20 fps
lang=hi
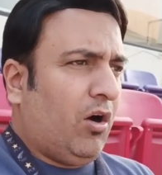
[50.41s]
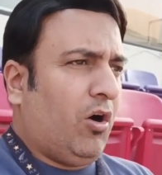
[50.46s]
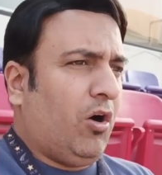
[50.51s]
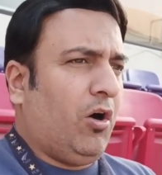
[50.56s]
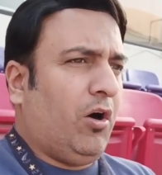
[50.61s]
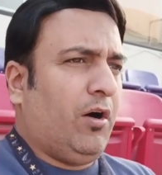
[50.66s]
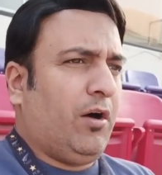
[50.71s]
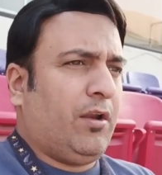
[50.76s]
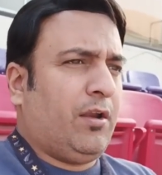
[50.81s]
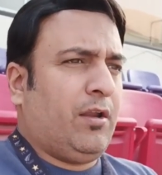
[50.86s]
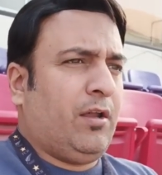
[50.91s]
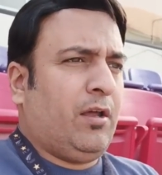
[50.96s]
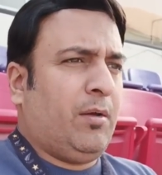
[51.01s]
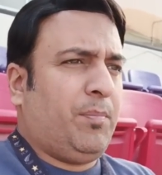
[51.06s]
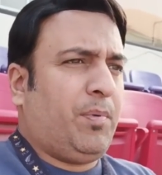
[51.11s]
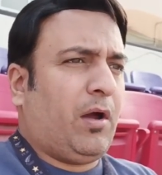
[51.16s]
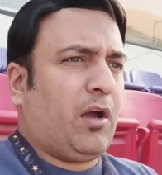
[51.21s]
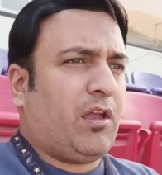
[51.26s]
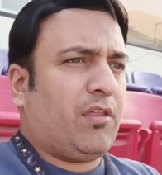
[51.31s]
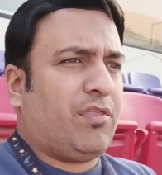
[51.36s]
और
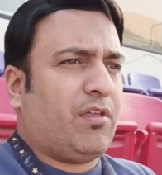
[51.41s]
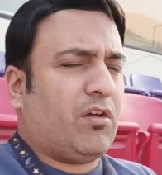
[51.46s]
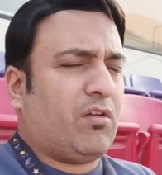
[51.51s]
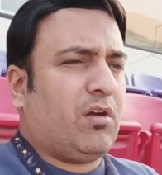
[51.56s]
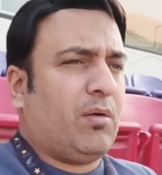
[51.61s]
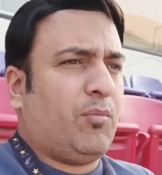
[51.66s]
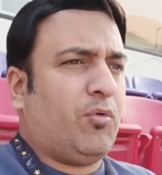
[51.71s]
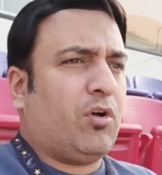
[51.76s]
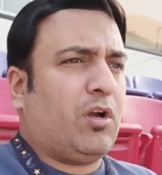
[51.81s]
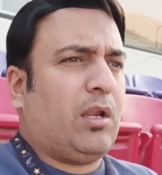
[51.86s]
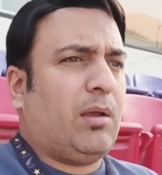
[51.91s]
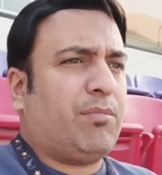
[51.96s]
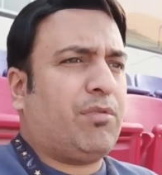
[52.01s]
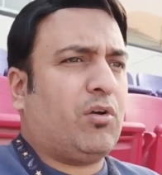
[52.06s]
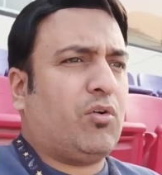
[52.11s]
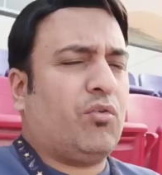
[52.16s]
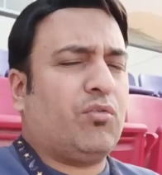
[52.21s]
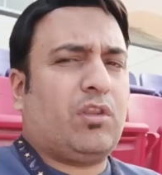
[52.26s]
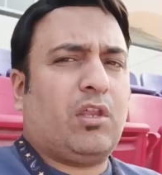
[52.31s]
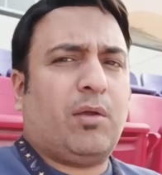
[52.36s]
पाकिस्तान क्रिकेट बोर्ड ने
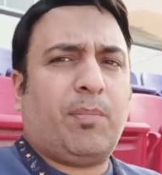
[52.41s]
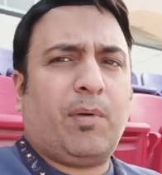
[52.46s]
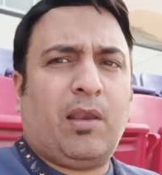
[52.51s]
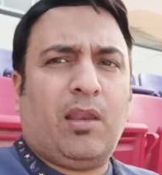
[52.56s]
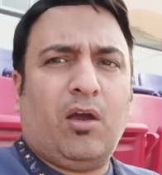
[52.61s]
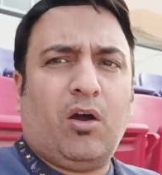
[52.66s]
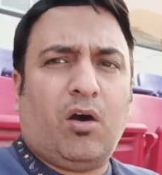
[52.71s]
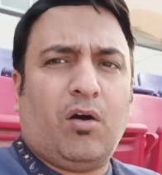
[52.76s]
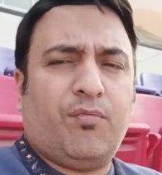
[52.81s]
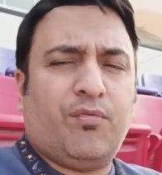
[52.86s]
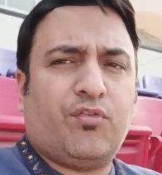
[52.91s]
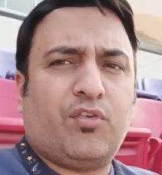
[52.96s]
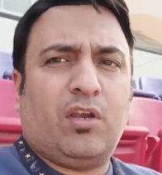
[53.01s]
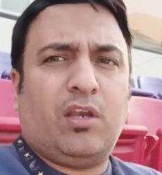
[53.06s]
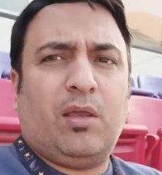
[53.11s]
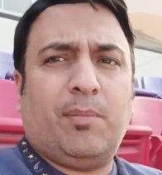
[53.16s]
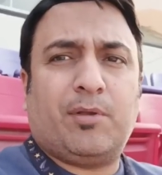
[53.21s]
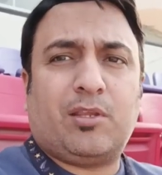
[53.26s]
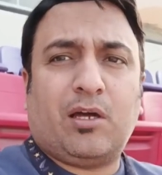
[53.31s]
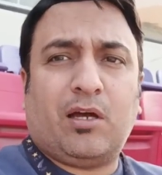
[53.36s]
आपसे कुछ देर पहले
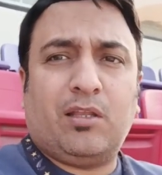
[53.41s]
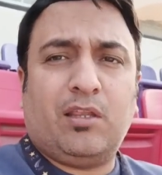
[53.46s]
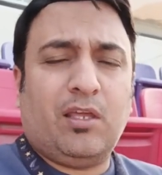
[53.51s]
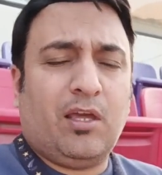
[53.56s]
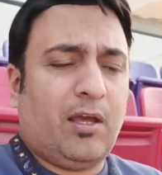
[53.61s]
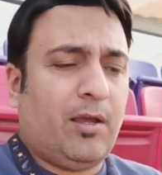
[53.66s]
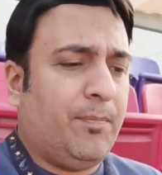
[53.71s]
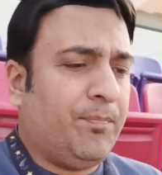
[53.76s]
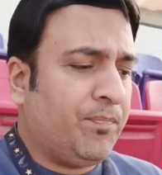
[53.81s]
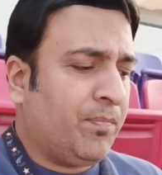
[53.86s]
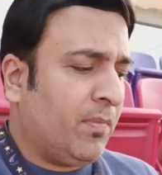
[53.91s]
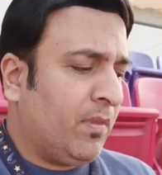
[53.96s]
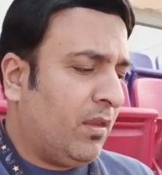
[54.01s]
ऑफिशियली बता दिया है